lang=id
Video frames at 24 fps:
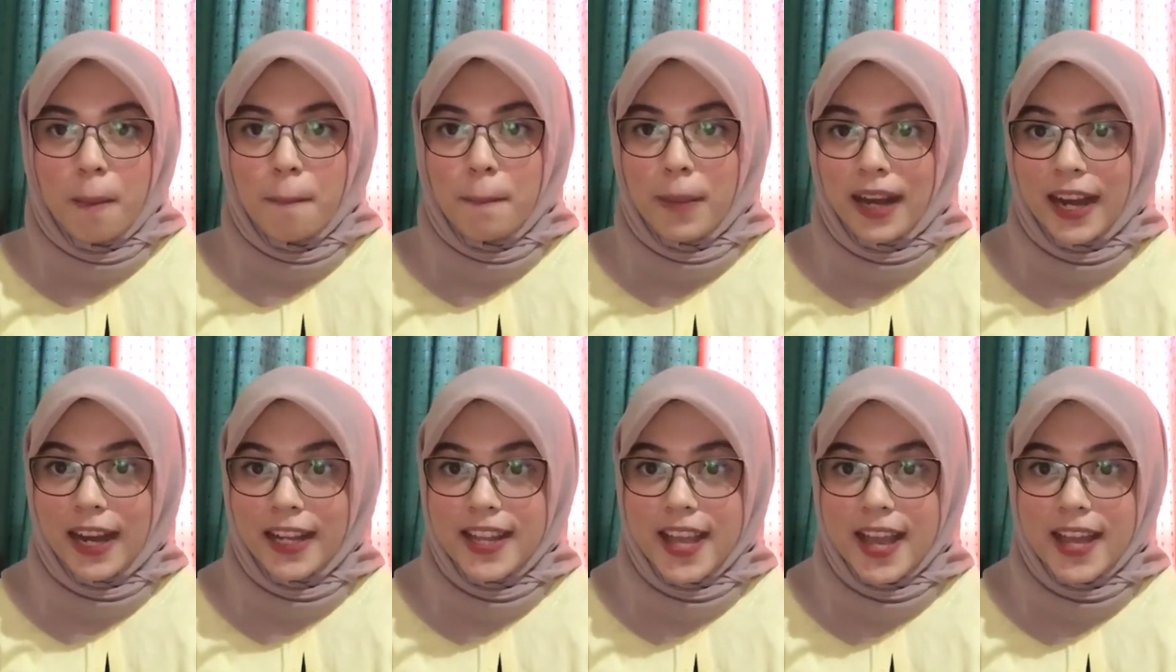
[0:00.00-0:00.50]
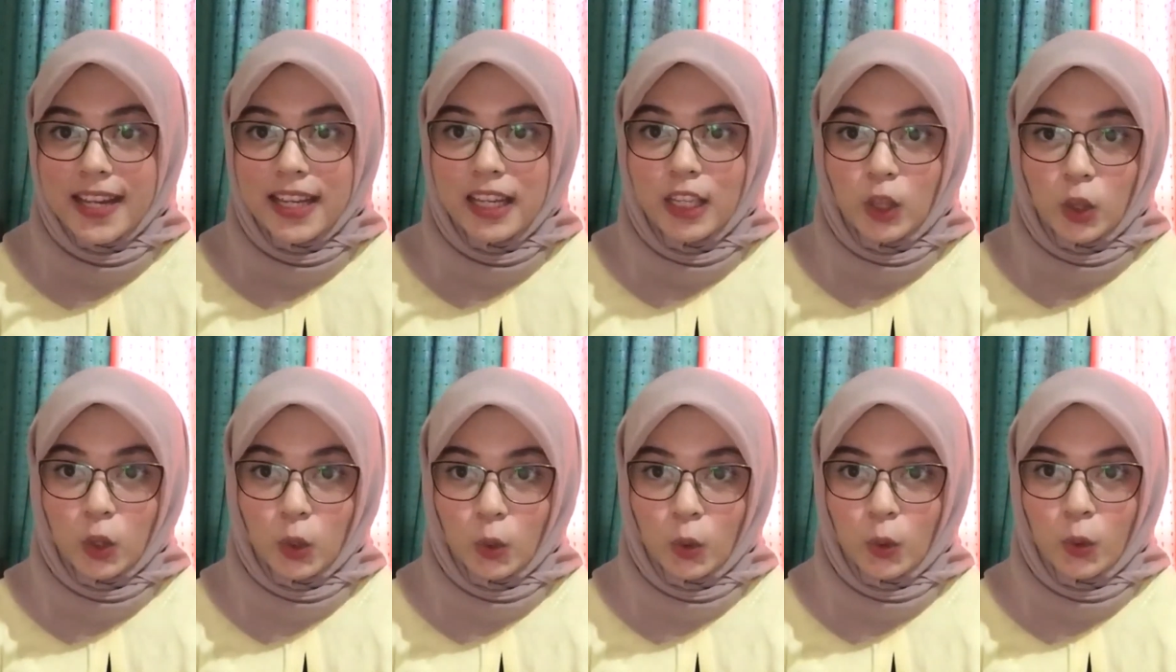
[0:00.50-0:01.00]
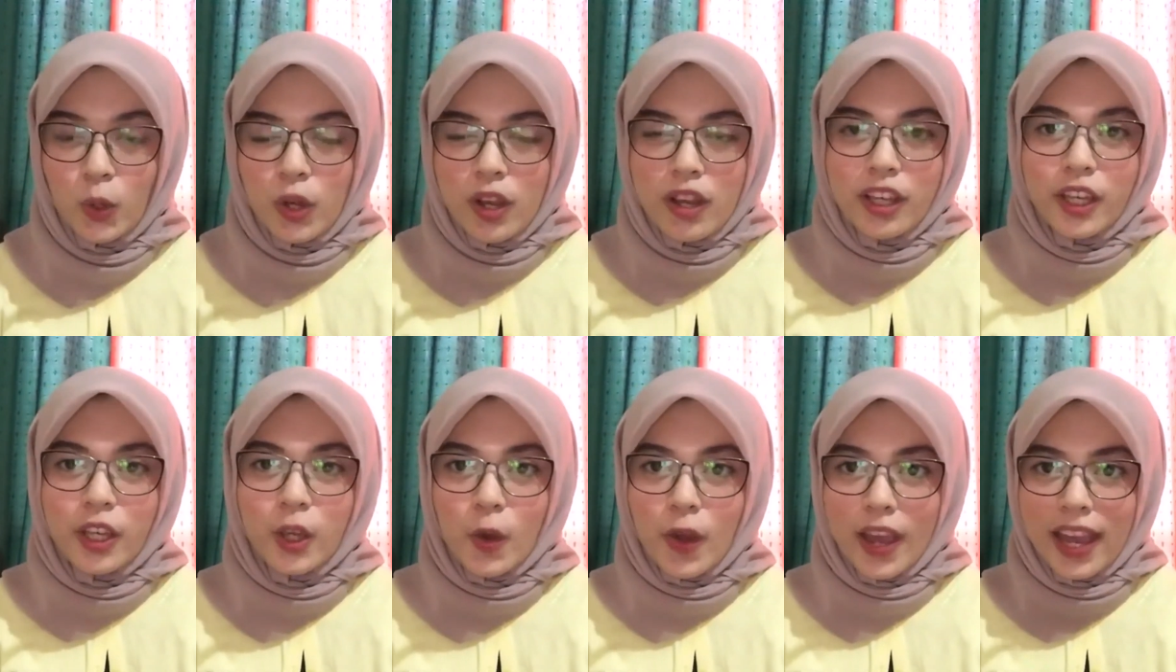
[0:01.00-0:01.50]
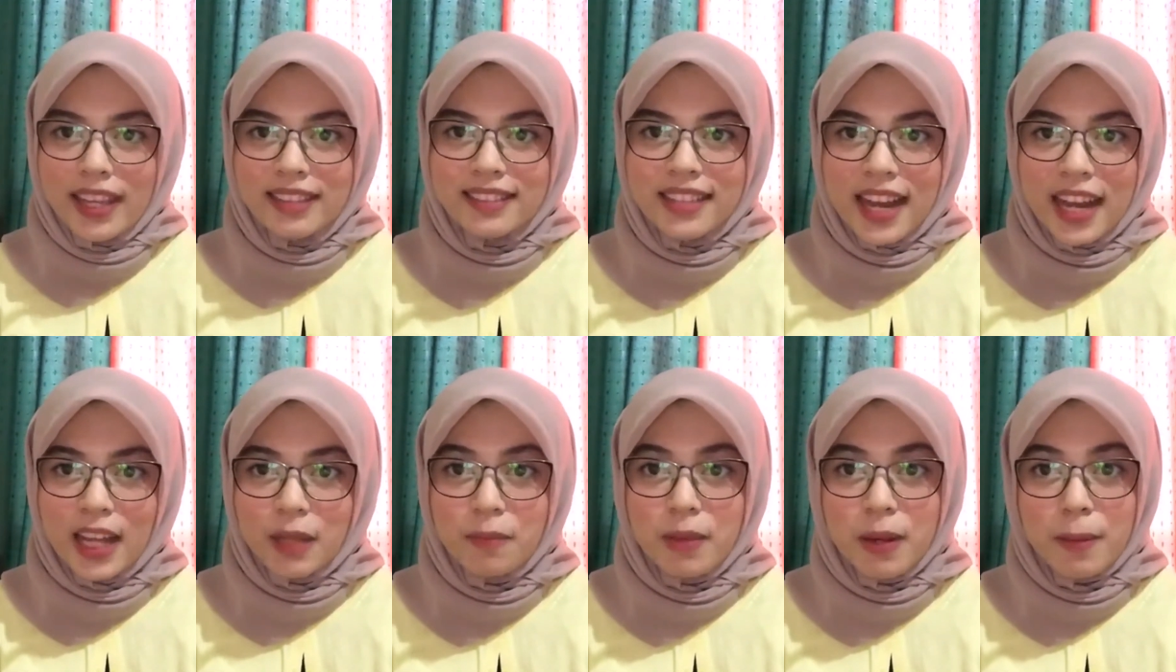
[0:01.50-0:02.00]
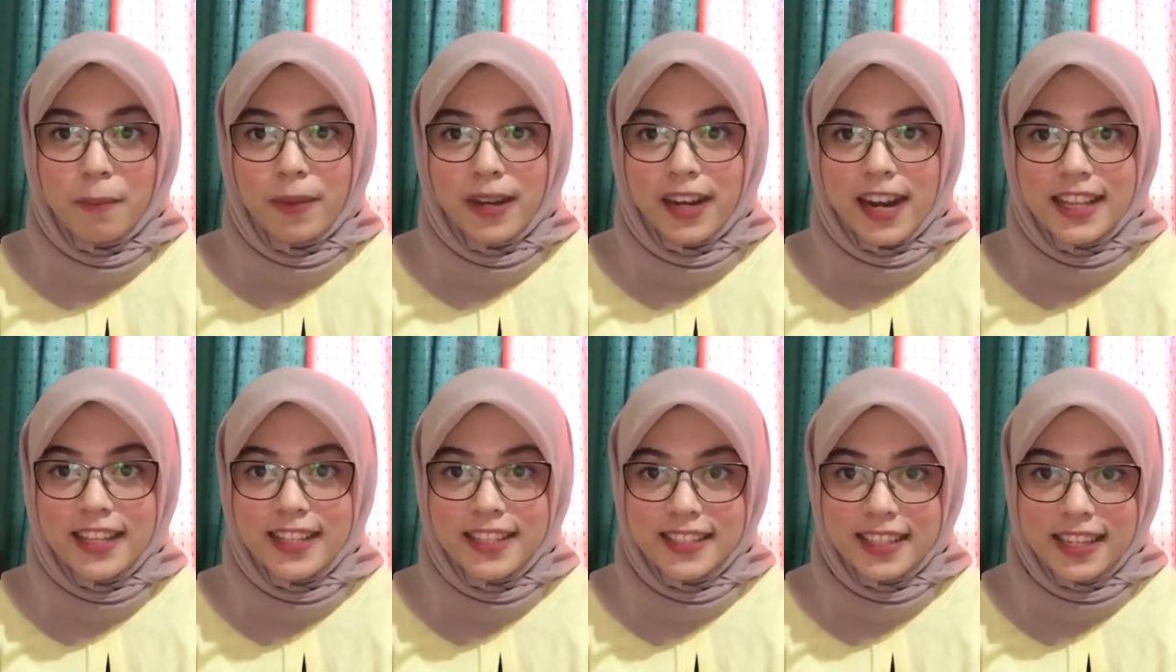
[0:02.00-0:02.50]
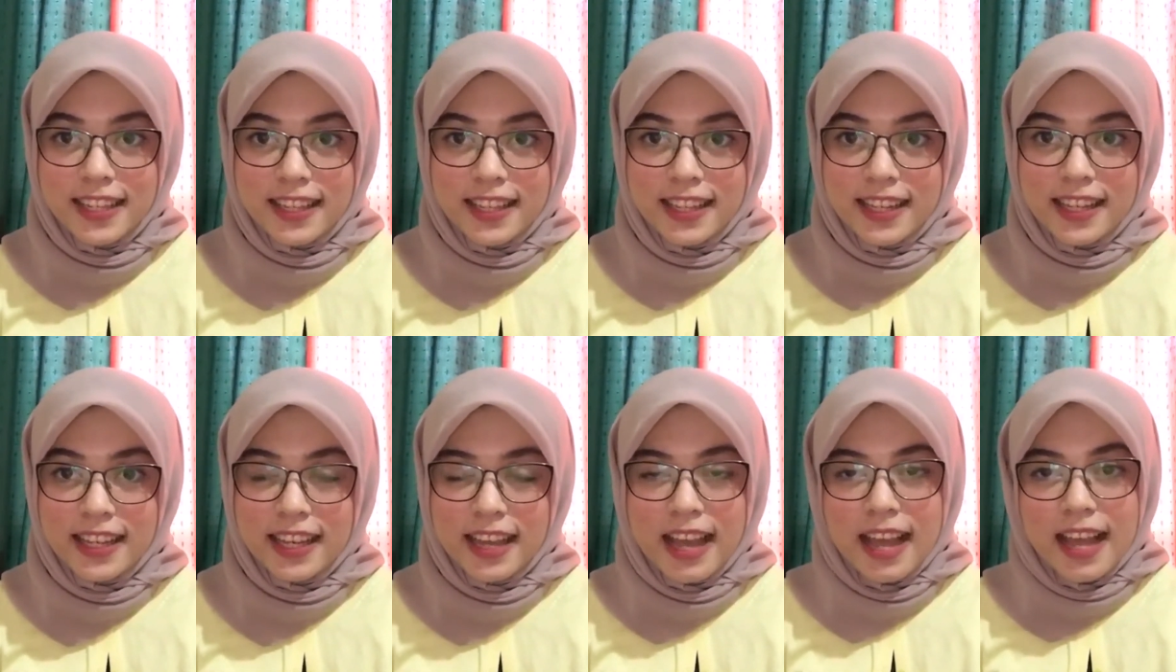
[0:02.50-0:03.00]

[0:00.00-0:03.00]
Maka dari itu, QA sangat berperan di sini.